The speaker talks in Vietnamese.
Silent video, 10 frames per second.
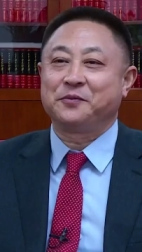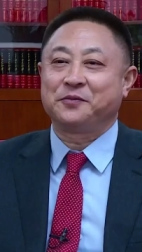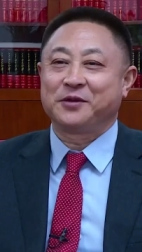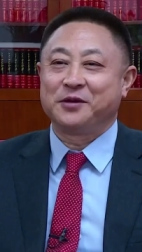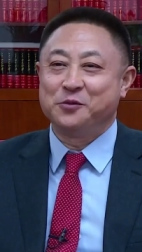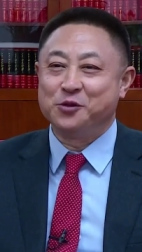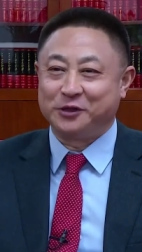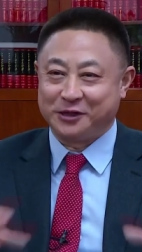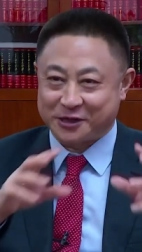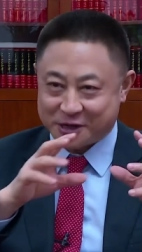Ông ta nói
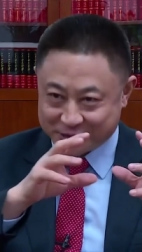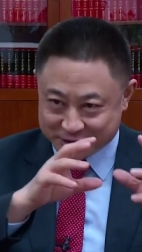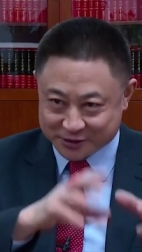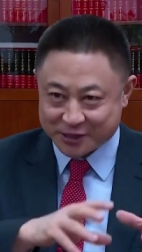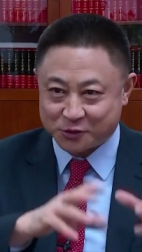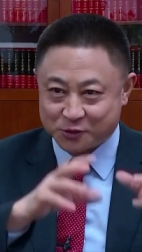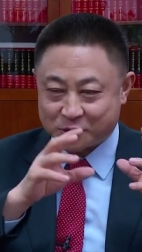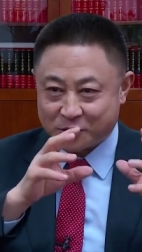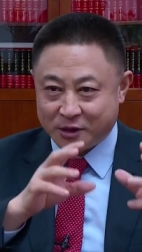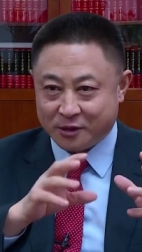với lại báo chí rằng
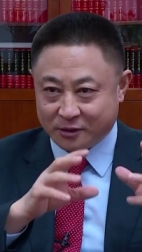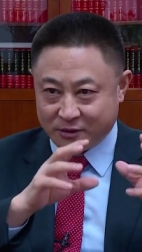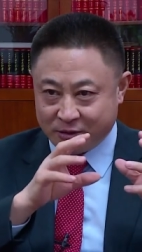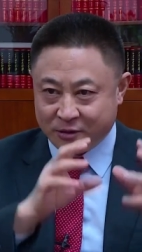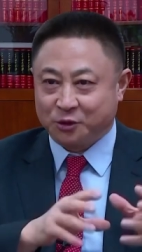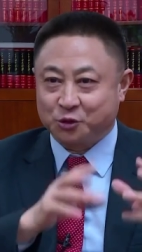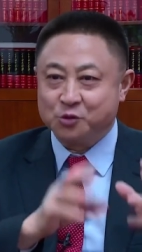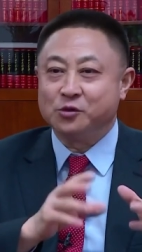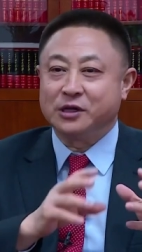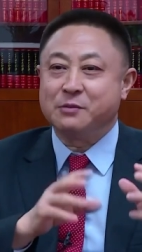bánh mì của Pháp
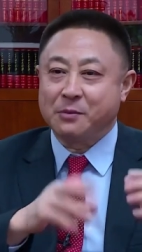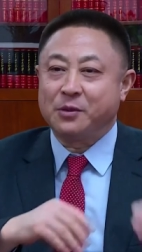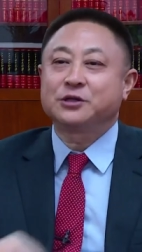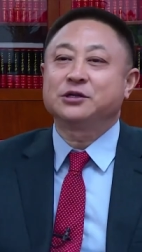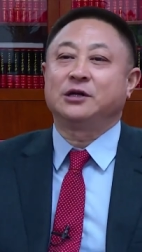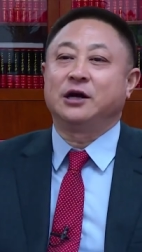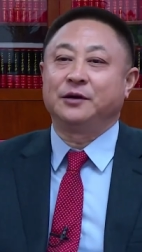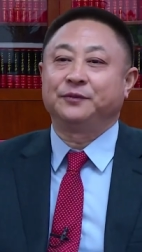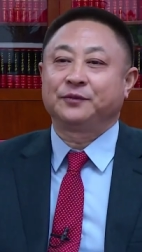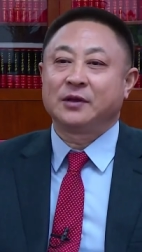sẽ chiếm lĩnh thị trường của
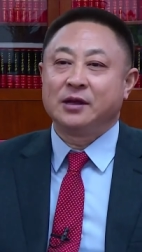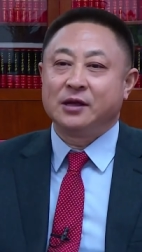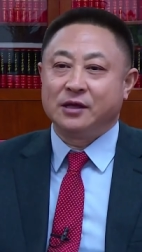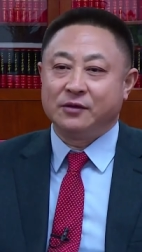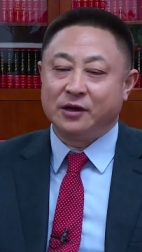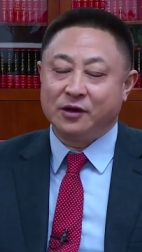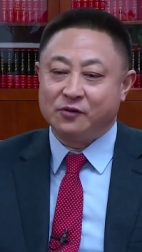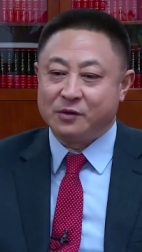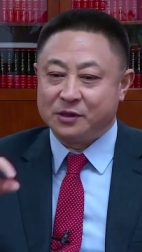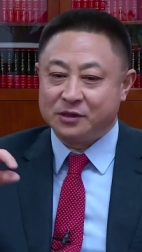Trung Hoa
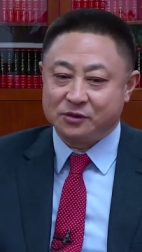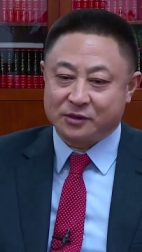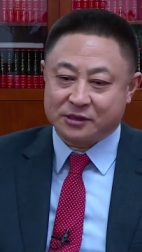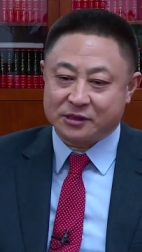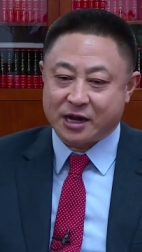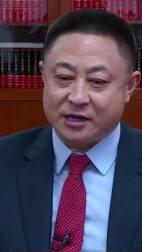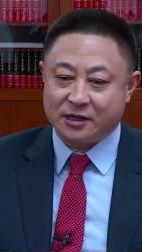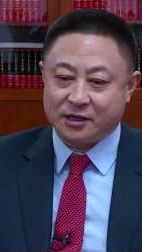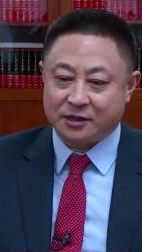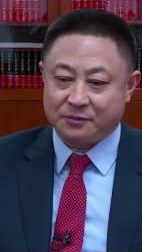và sức mua sẽ
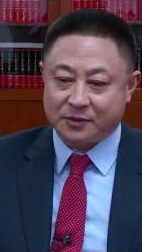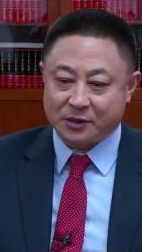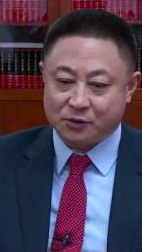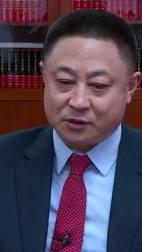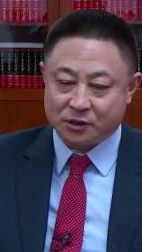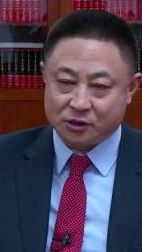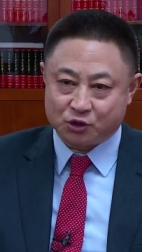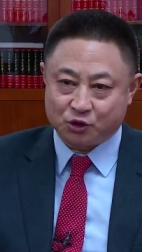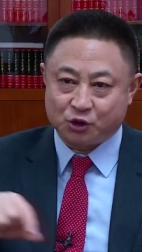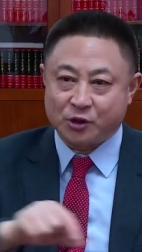khổng lồ.
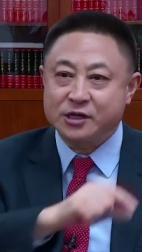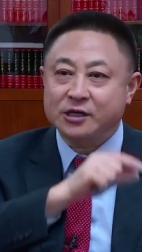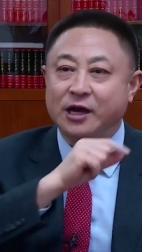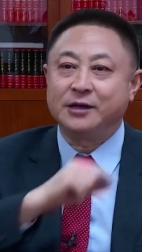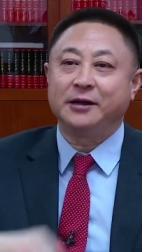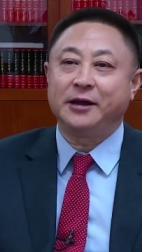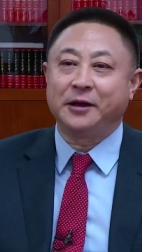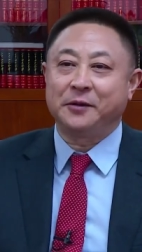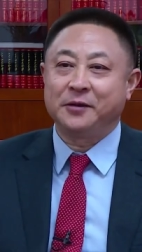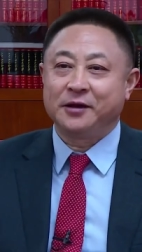Ông tin rằng
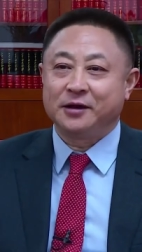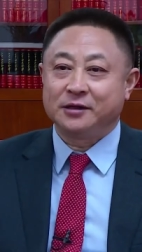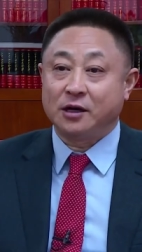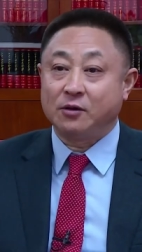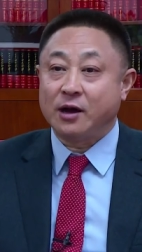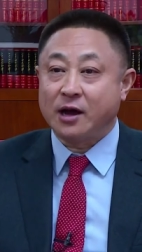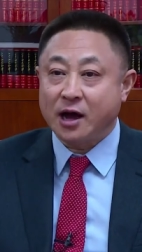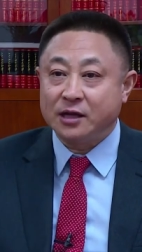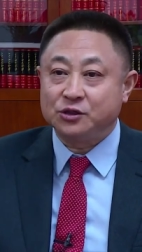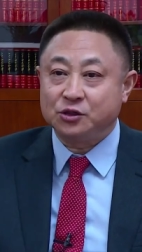thế hệ trẻ của Trung
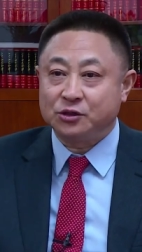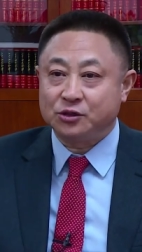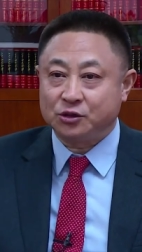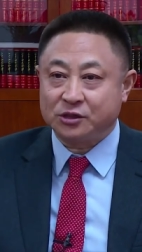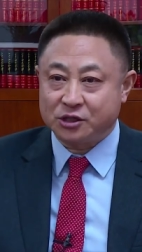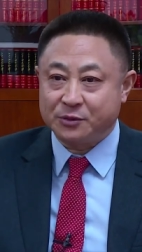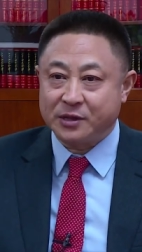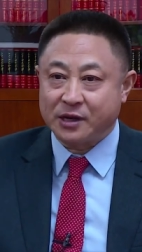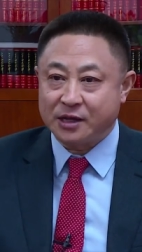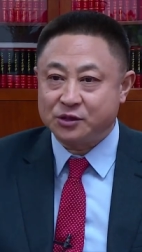Hoa sinh ra
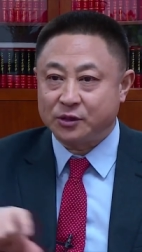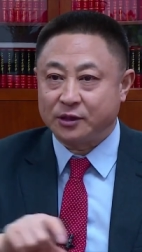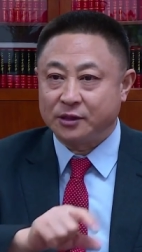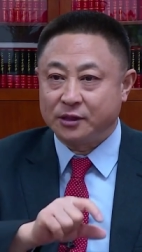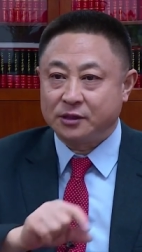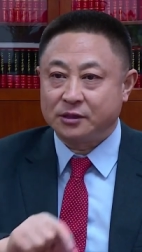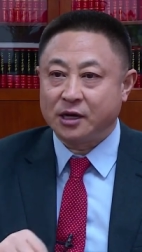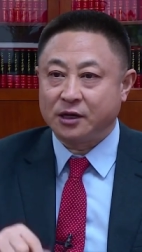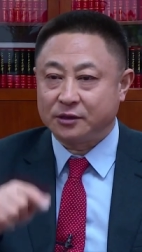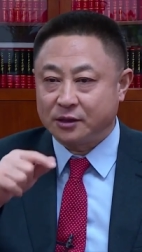từ thập niên
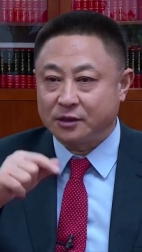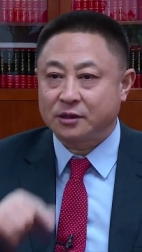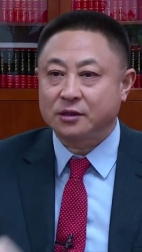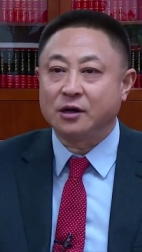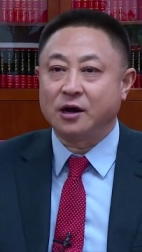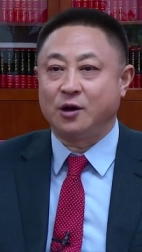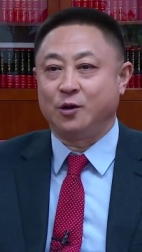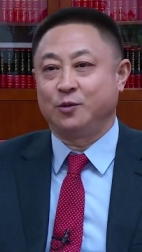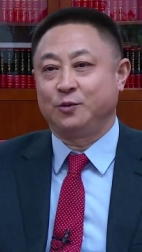80-90 của thế